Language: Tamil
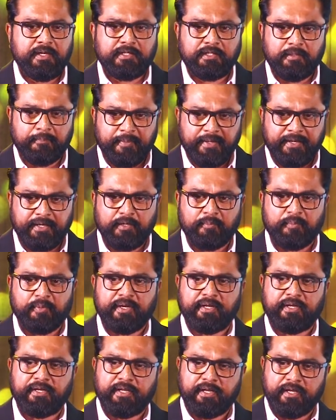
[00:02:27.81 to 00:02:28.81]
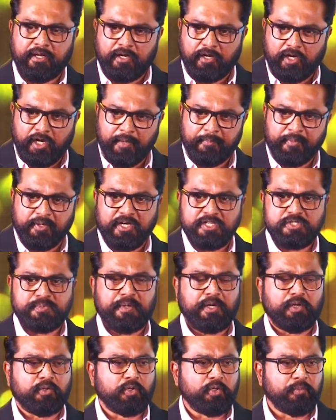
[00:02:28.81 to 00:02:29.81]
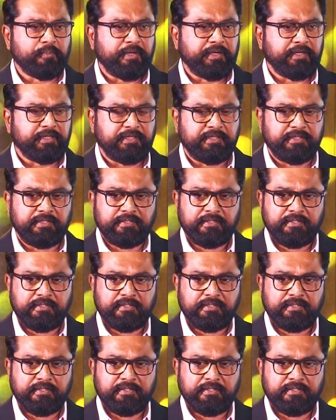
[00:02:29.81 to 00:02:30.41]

அந்த பையனை போய் நேராக ராயப்பேட்டை ஹாஸ்பிட்டல் கொண்டு போயிட்டு